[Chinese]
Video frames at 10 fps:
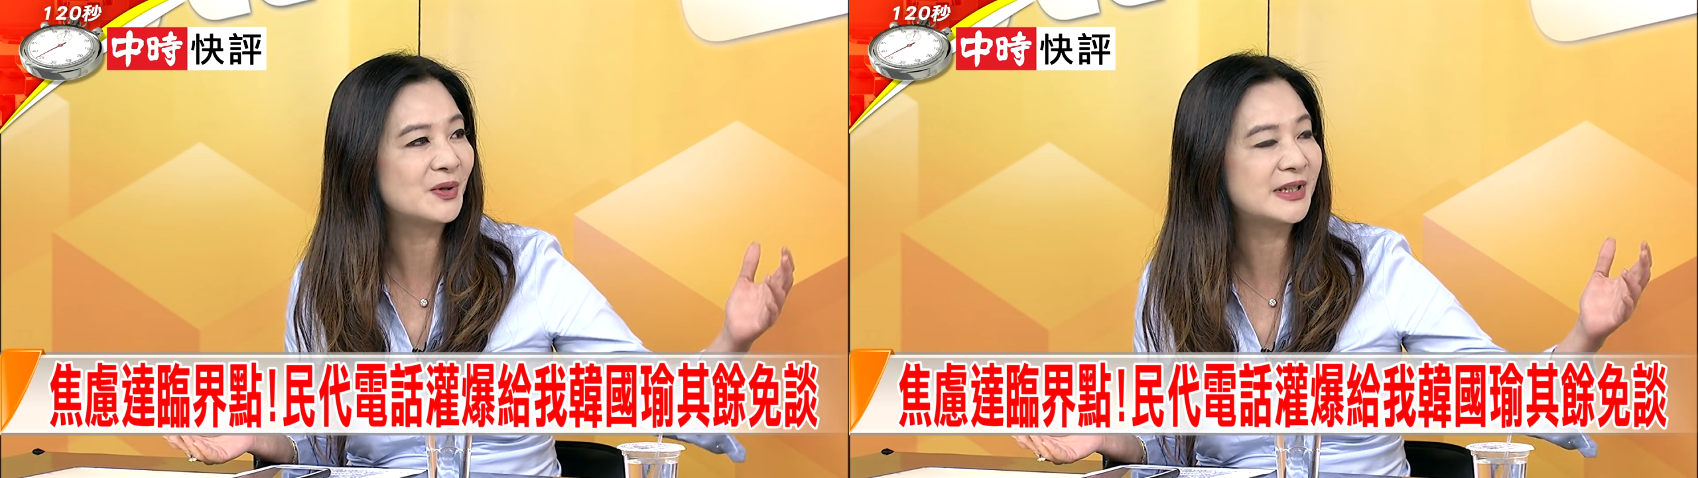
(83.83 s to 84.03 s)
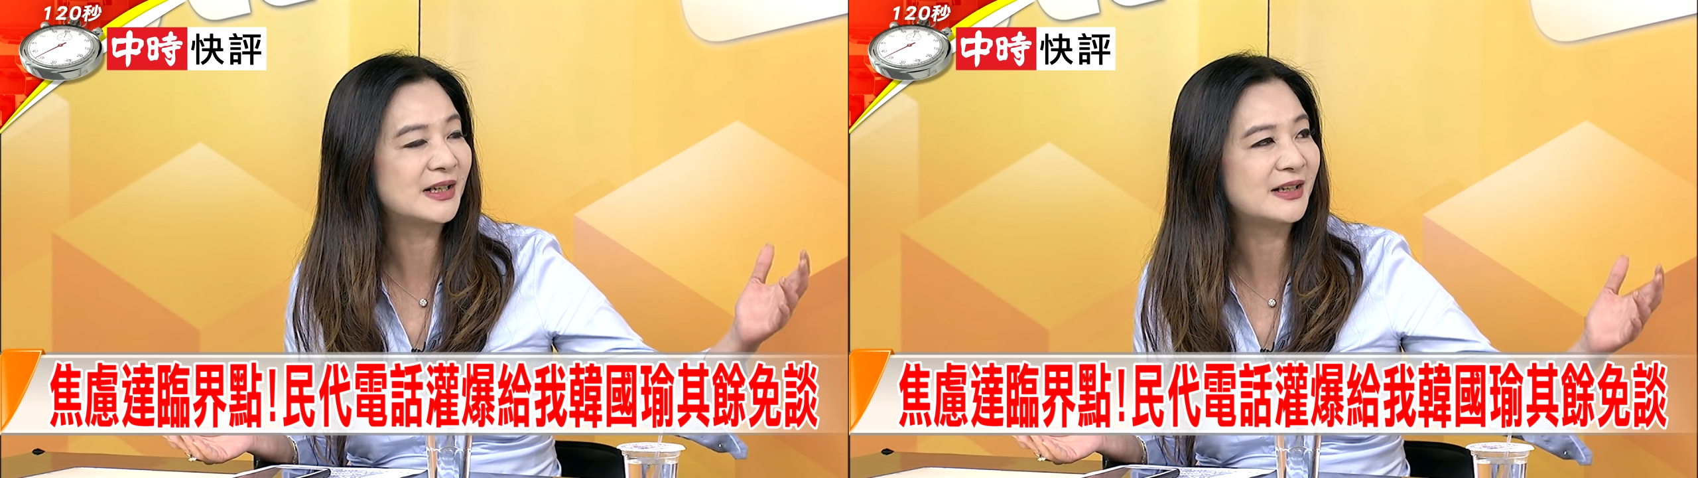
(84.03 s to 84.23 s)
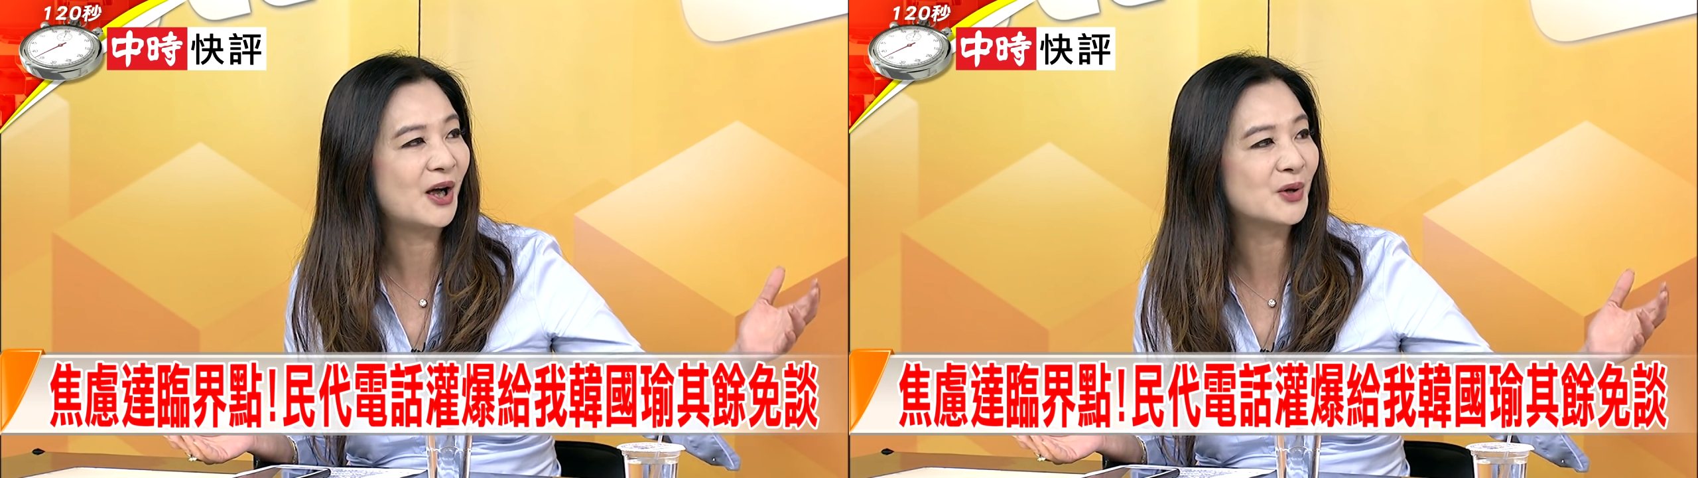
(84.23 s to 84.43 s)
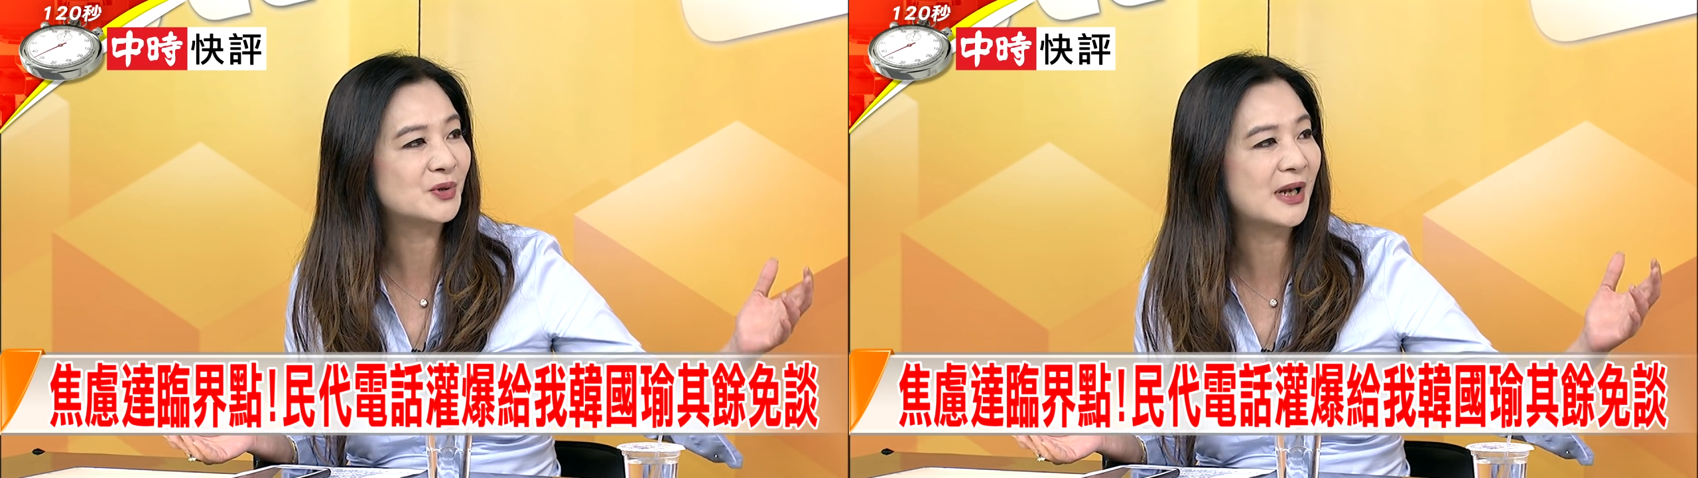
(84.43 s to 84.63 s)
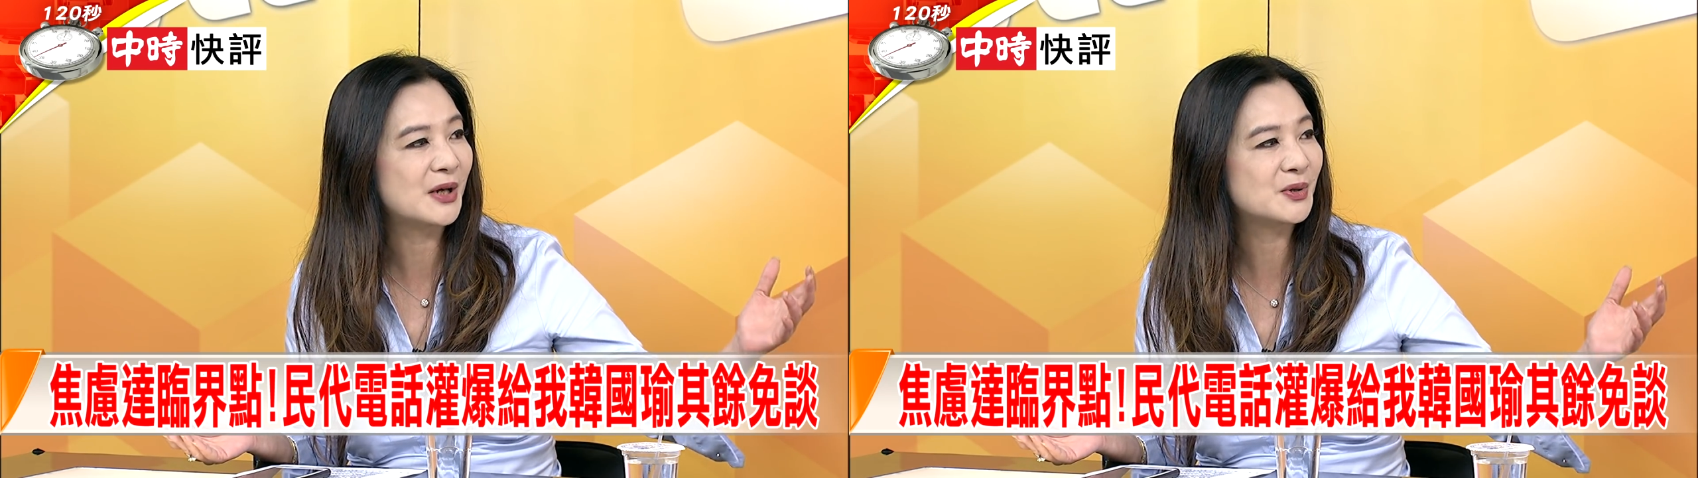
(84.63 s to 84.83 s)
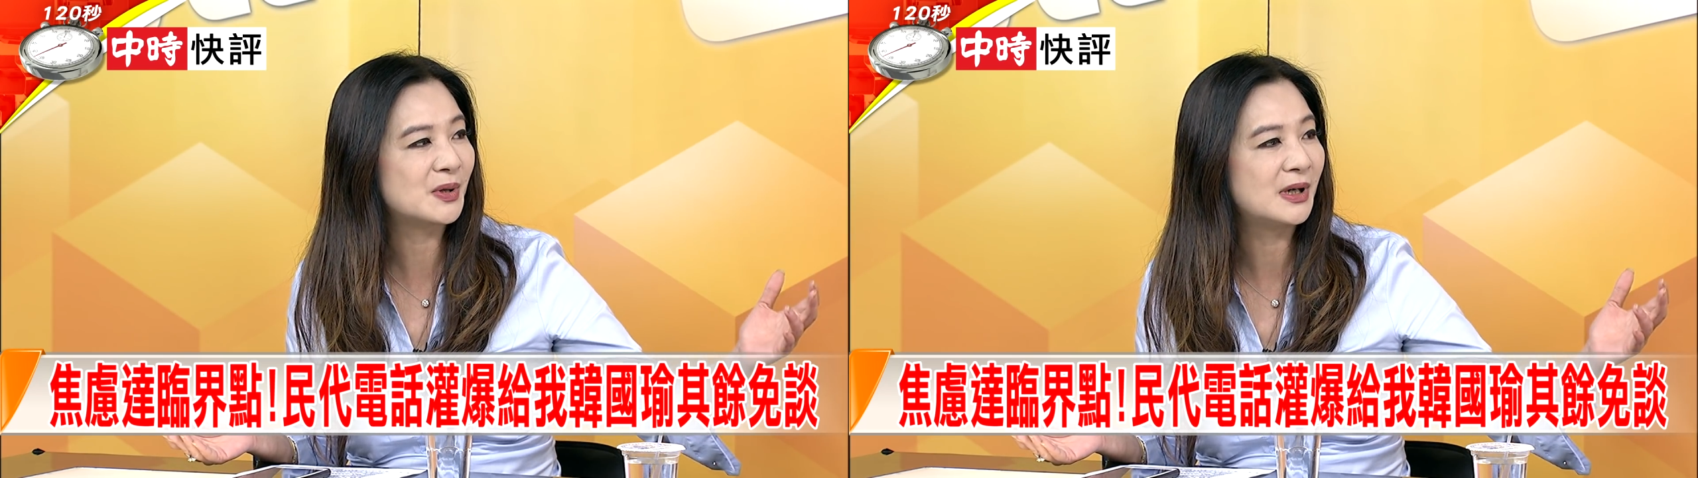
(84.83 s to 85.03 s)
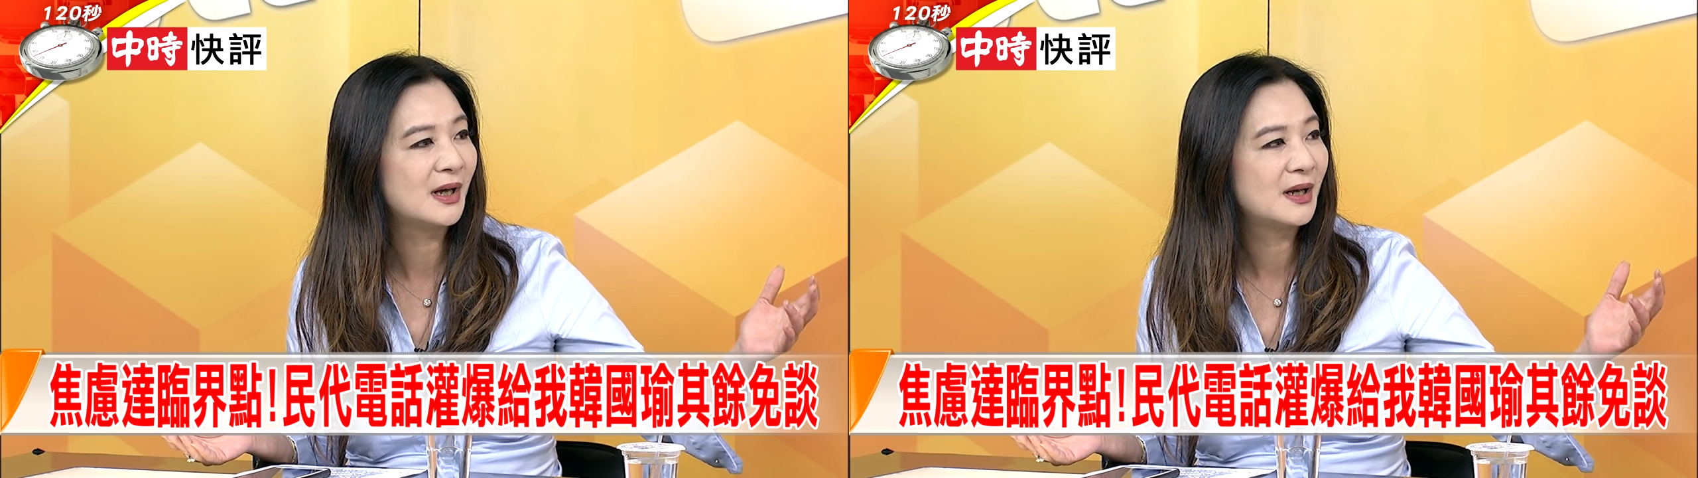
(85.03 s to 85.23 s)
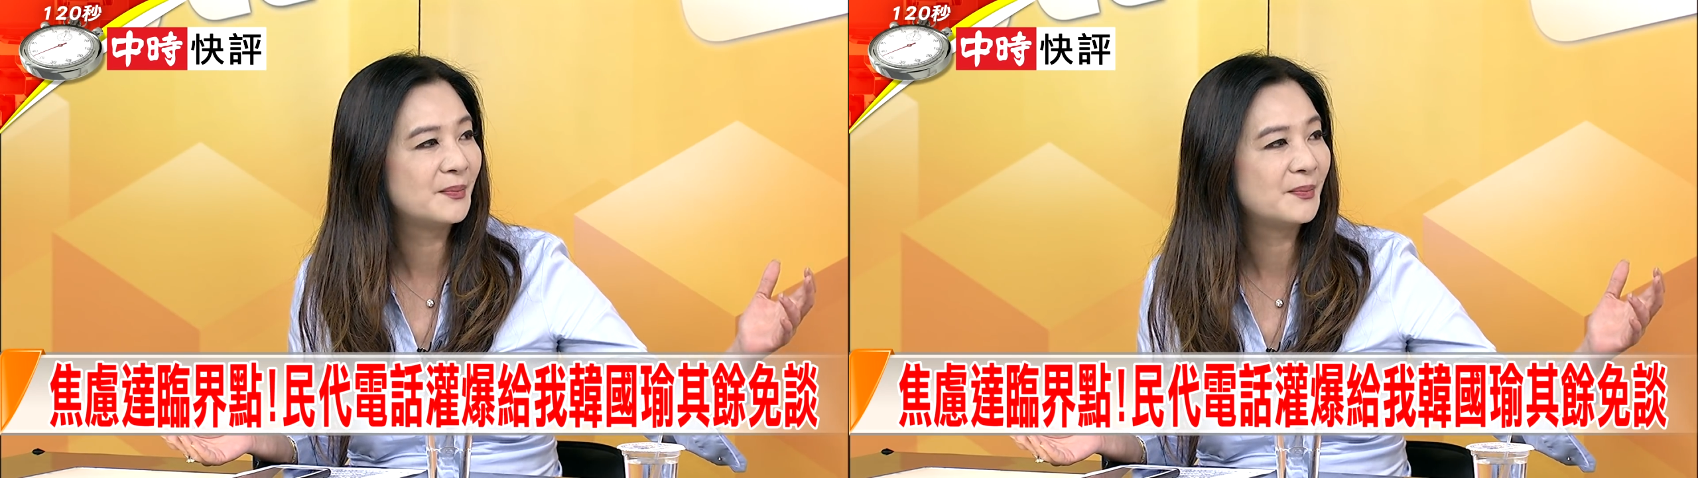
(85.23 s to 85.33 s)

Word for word: 又这个跳出来说